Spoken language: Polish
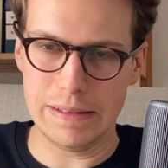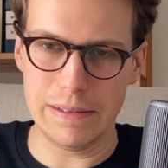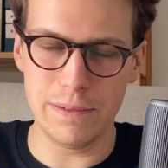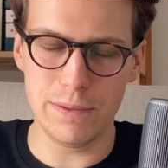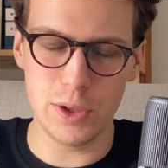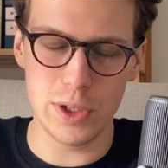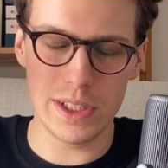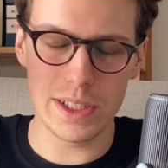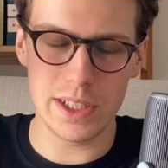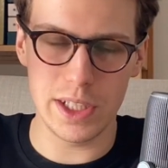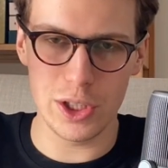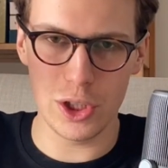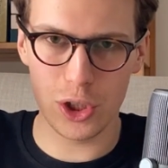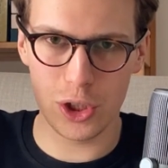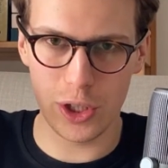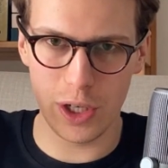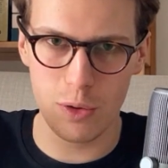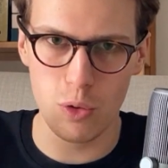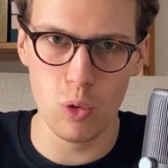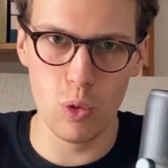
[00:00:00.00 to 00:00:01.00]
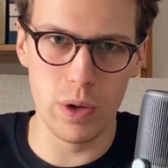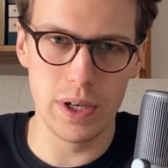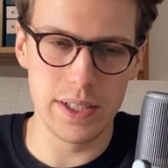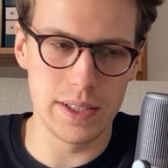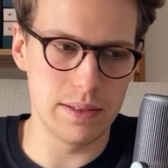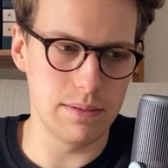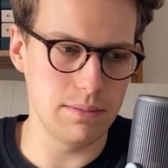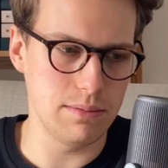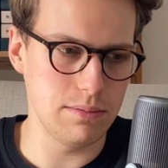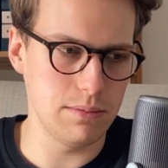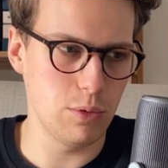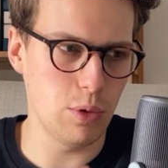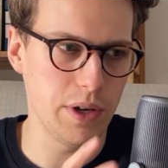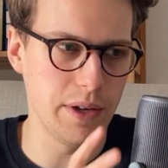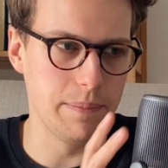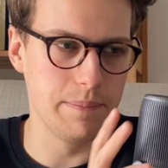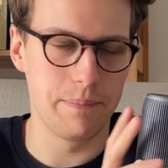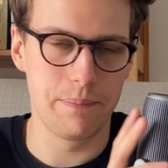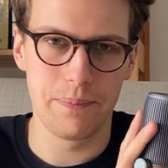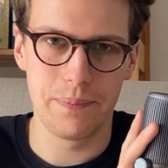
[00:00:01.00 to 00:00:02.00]
E, wszystkie szczegóły,
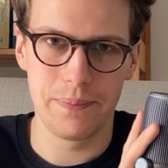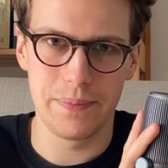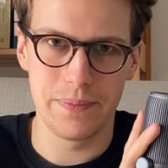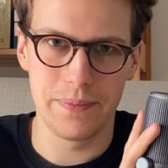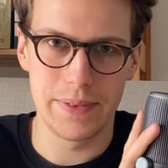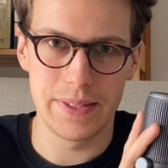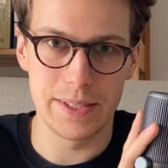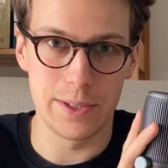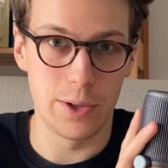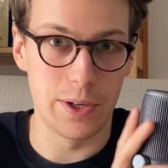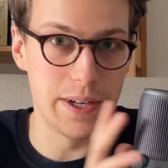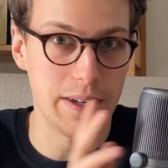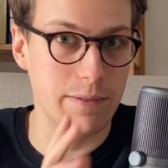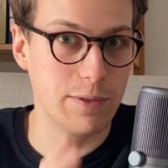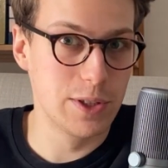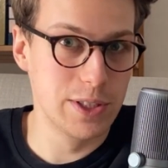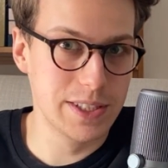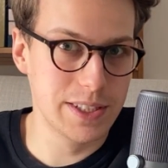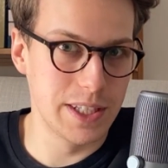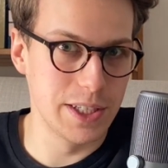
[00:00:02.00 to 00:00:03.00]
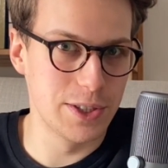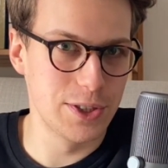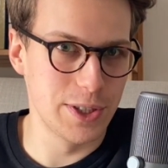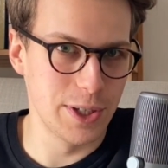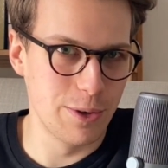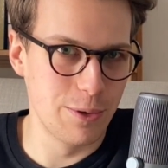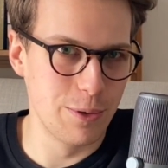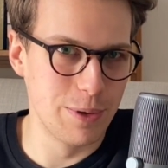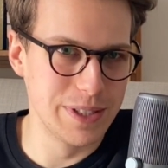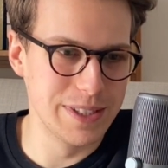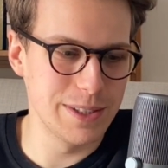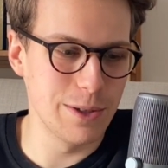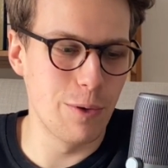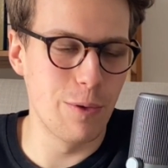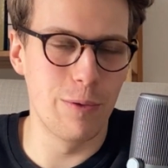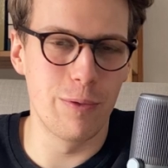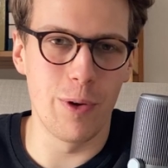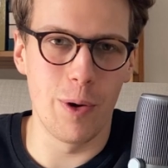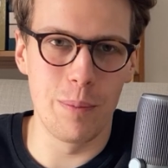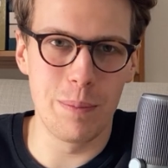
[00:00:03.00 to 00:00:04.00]
oj, sorki, wszystkie szczegóły
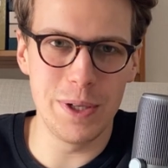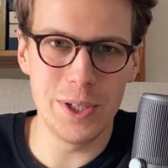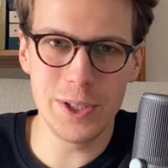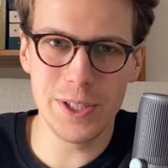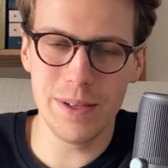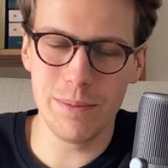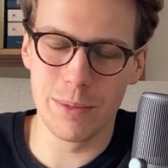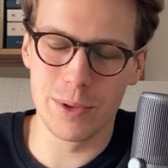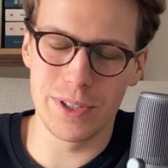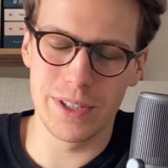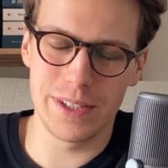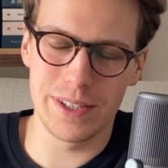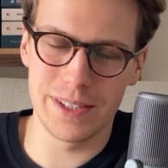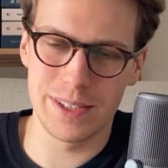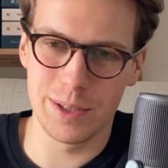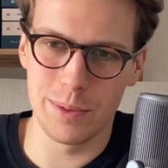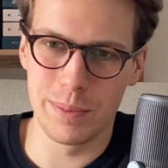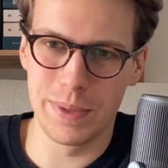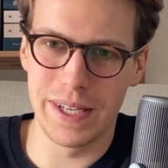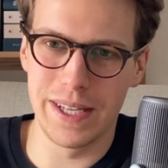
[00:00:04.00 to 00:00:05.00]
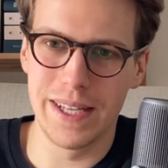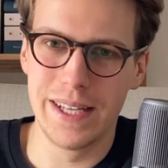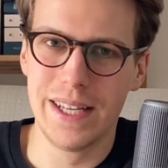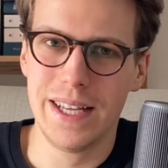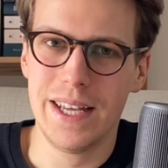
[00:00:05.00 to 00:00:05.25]
są w opisie, możecie sobie